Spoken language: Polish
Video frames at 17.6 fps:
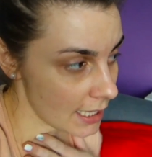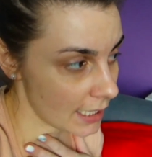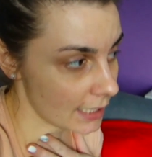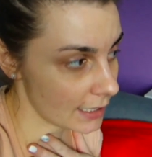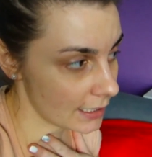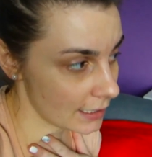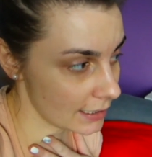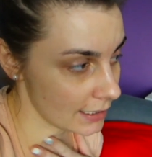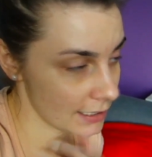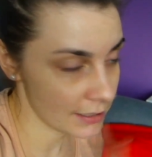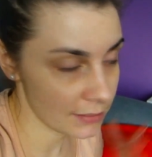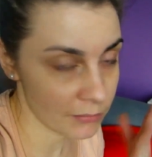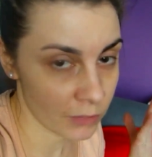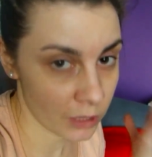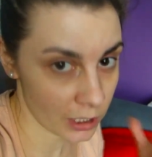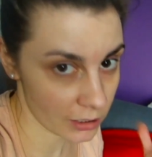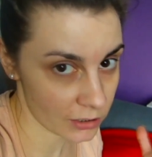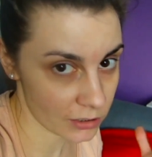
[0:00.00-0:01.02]
Y, I
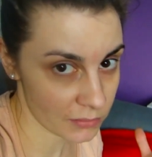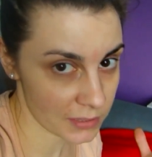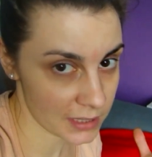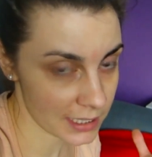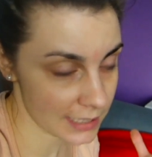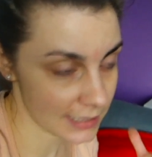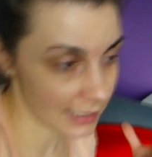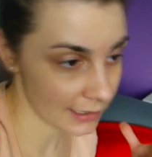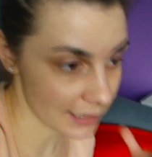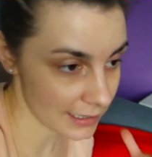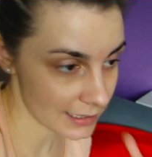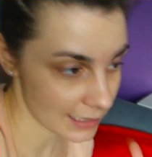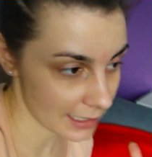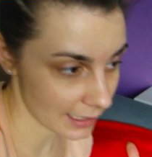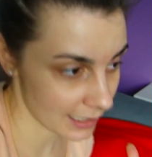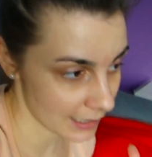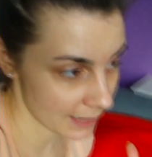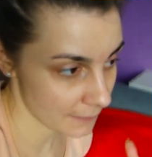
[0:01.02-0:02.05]
moje osobiste zdanie jest
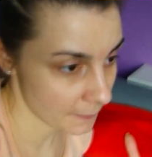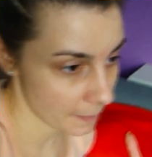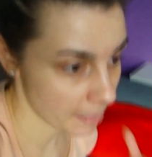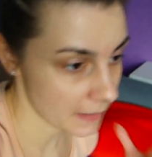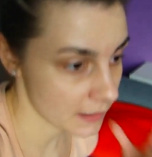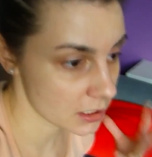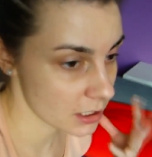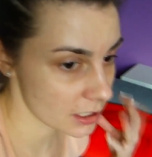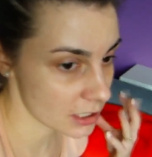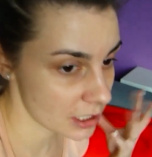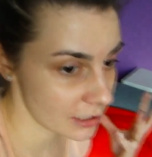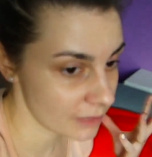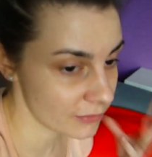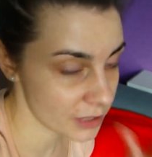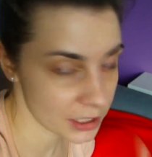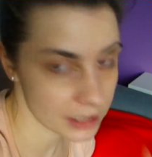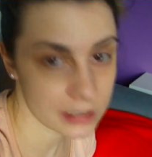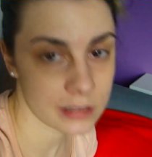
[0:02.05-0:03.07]
takie, że jeżeli
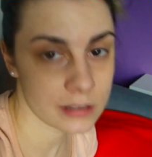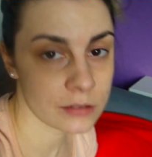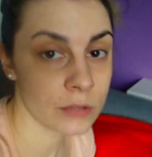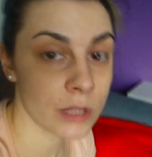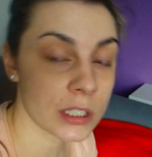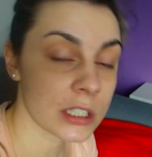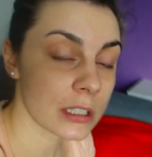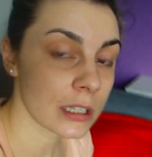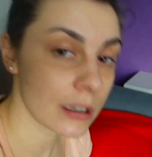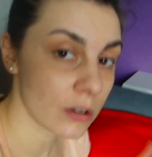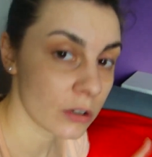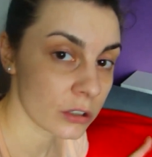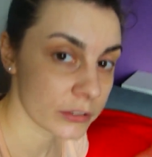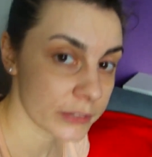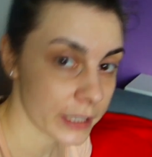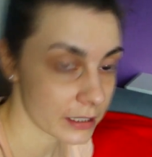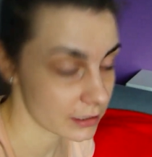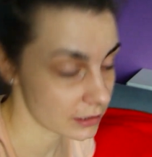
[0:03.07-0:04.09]
wy się decydujecie na
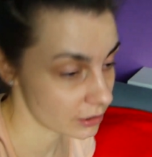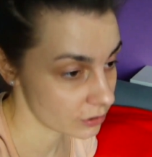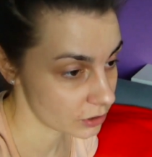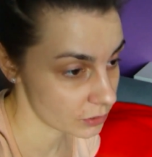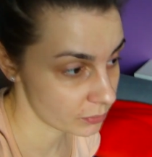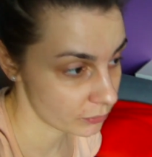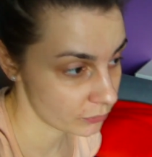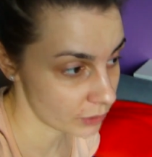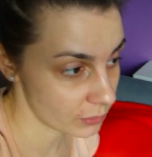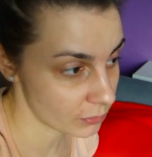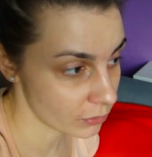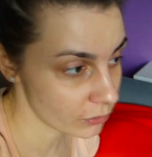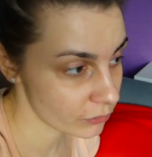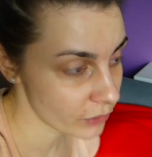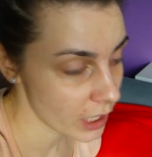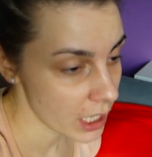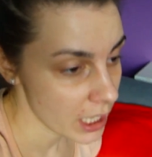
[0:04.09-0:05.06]
oglądanie tego typu filmów,